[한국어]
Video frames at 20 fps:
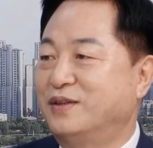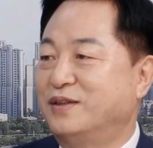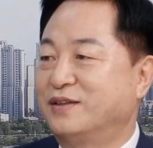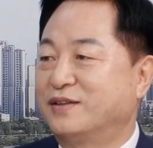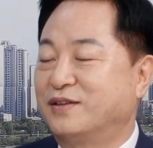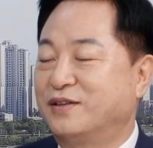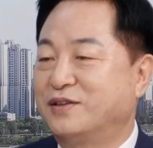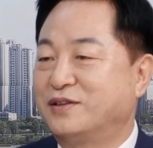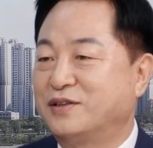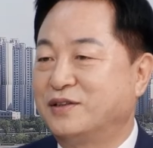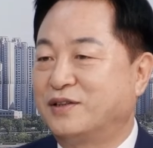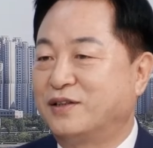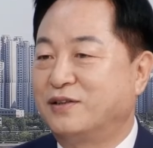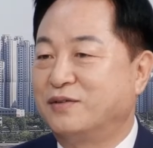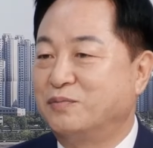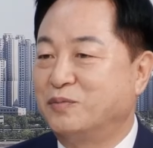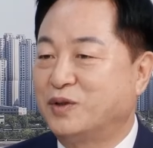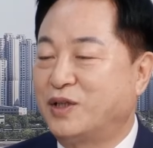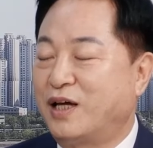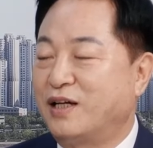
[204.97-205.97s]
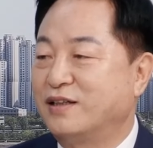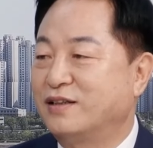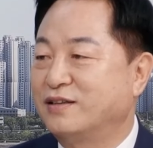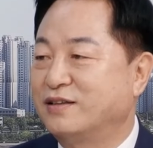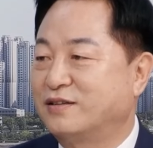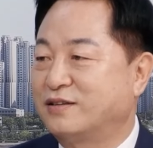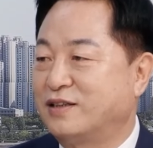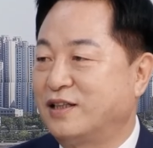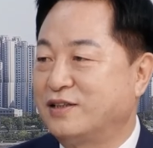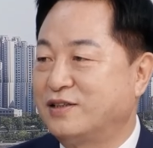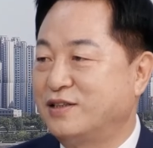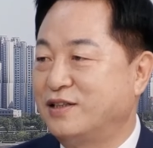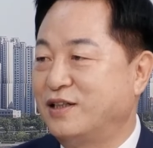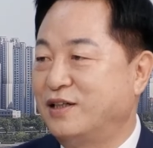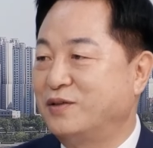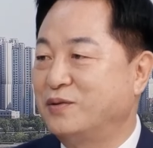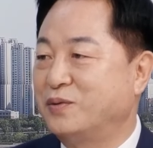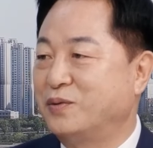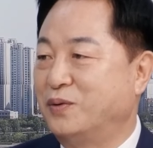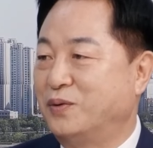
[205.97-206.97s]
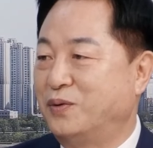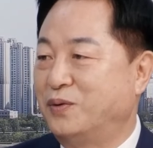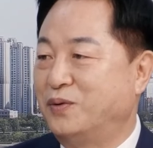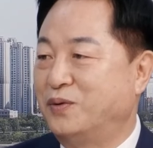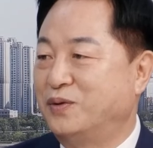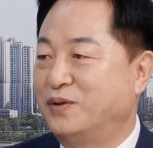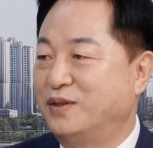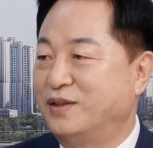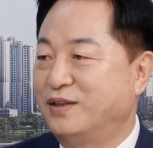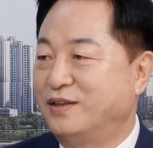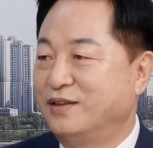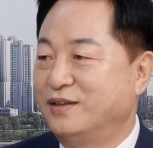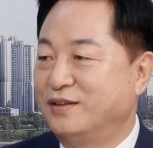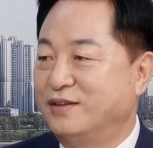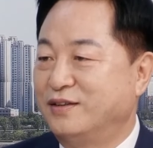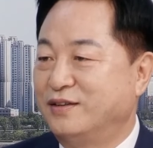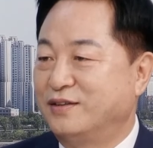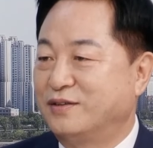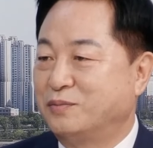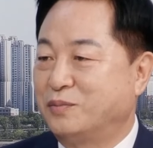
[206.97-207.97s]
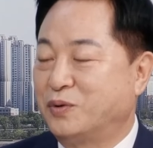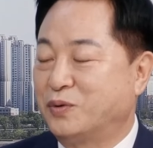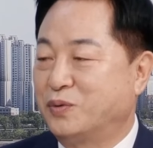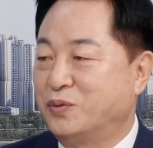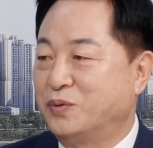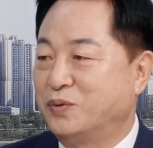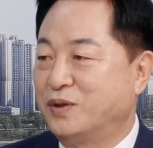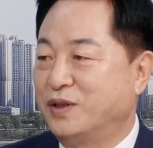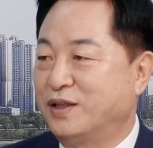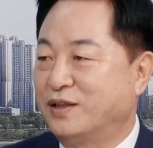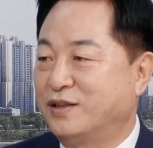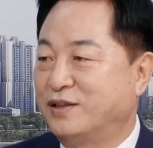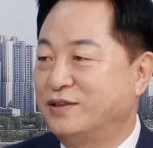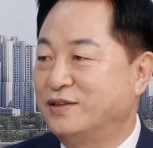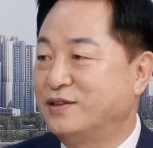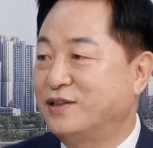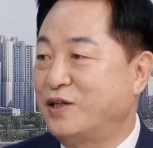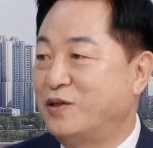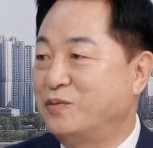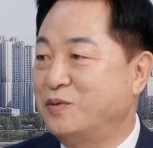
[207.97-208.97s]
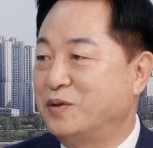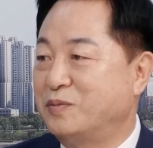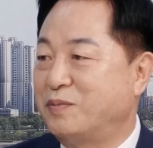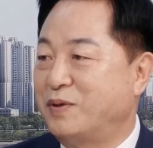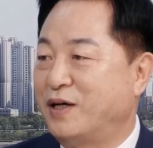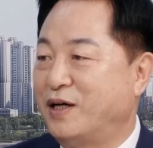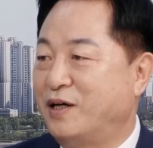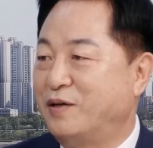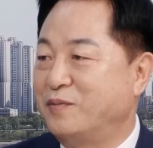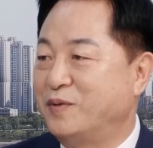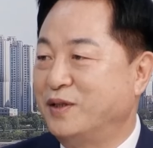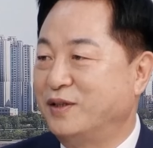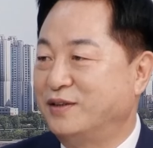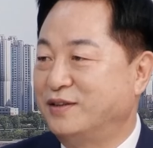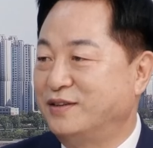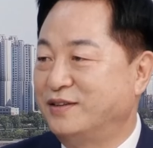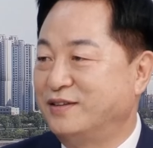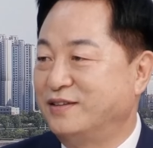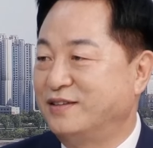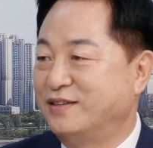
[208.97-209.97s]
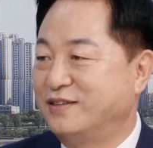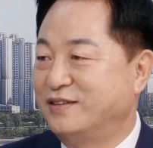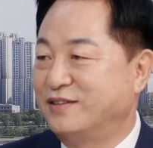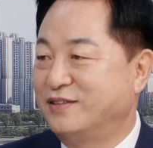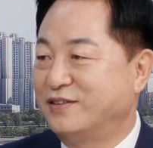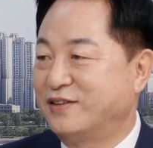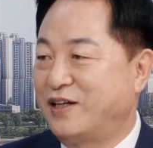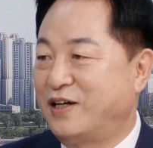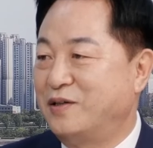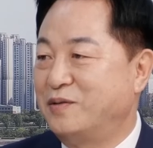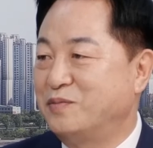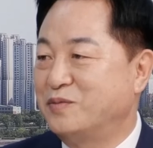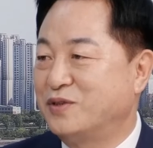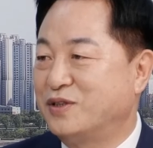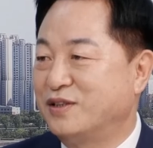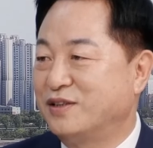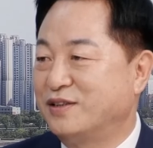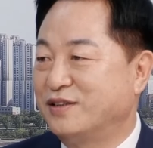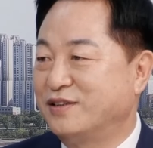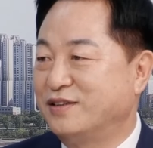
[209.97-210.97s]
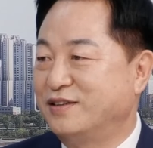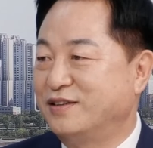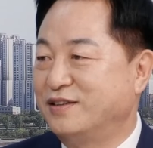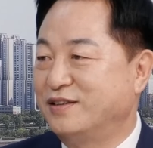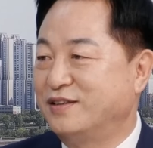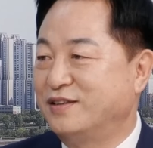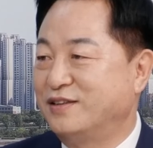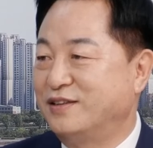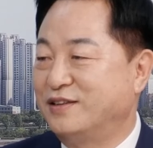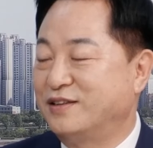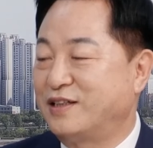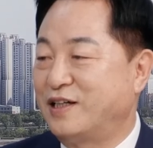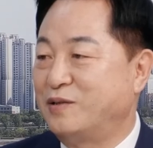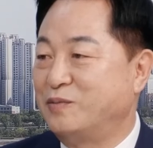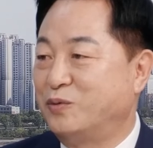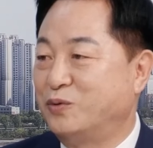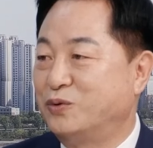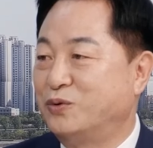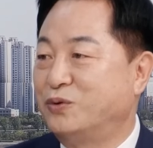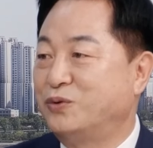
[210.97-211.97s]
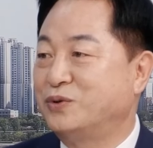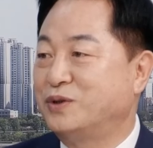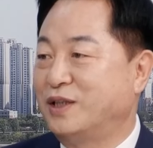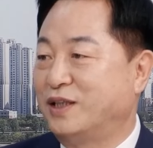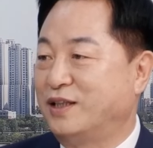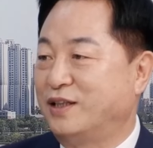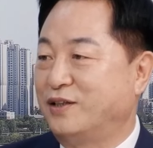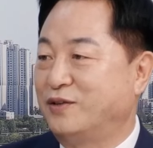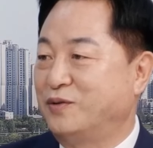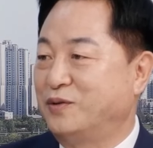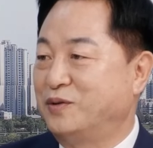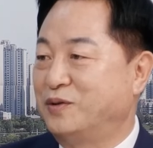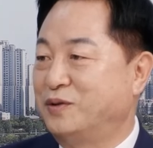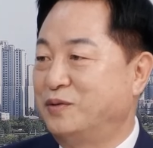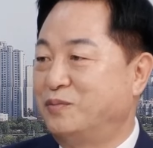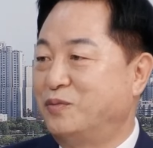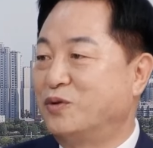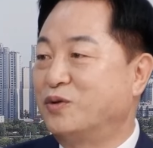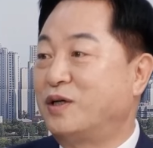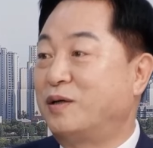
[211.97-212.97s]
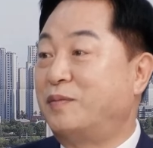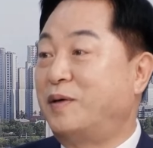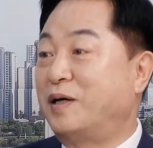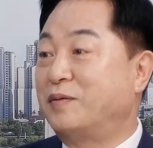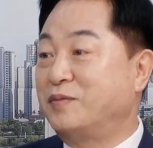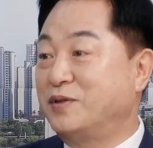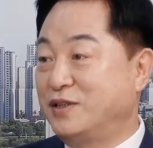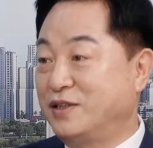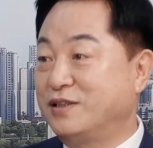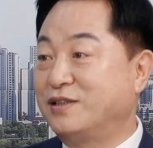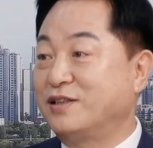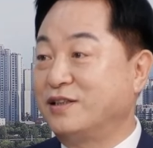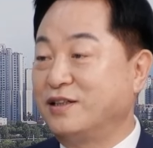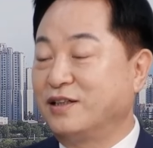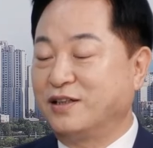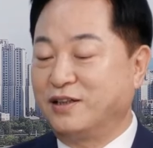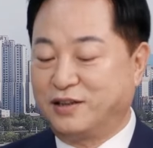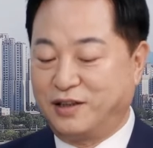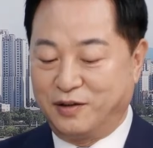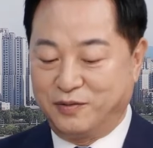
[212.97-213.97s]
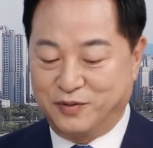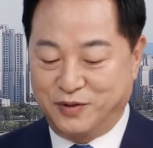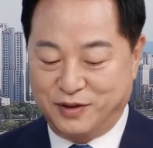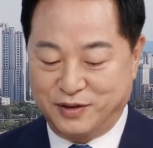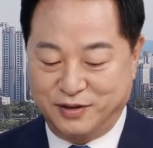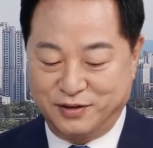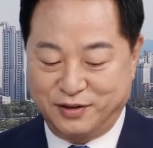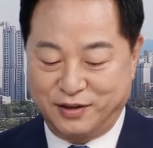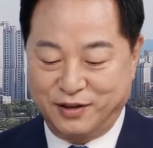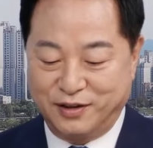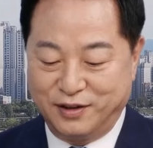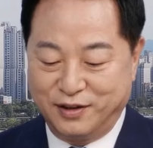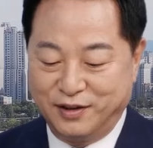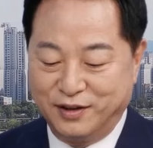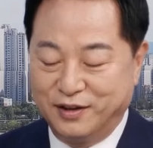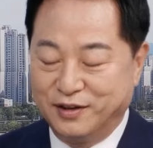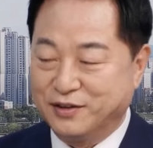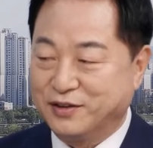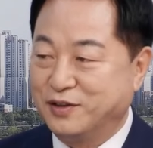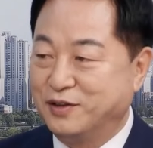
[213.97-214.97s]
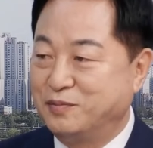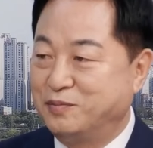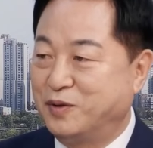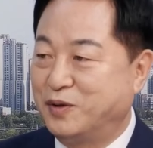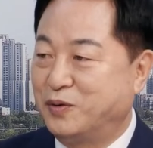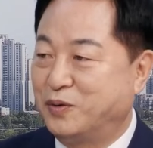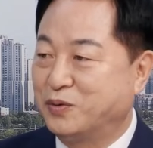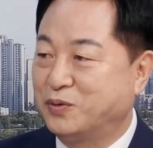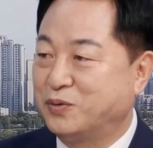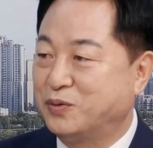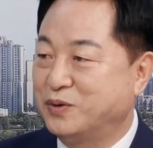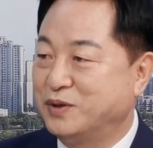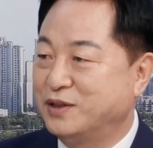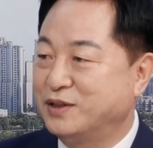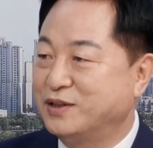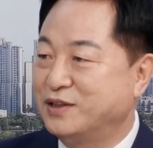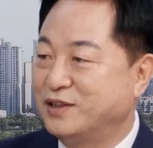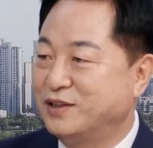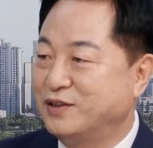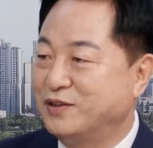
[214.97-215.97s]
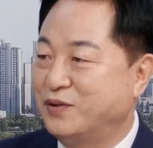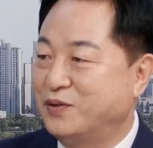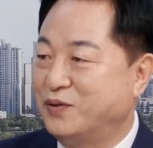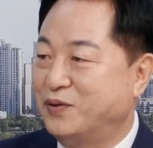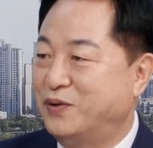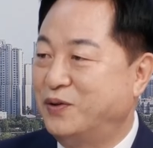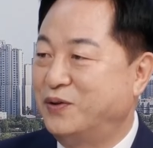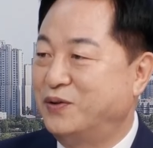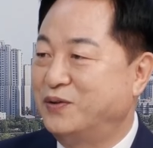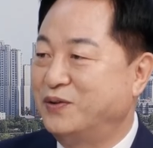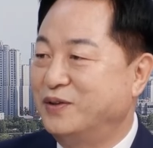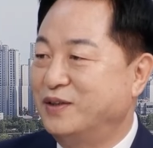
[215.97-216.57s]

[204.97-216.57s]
그래서 뭐 다른 걸 자체하고 보통 이렇게 큰 싸움에 패하면 네. 다음 선거를 잘 못 놓잖아요. 음. 몸과 마음이 지쳐 있기 네. 때문에 그런데 저는 뭐 오뚜기 정신으로 네.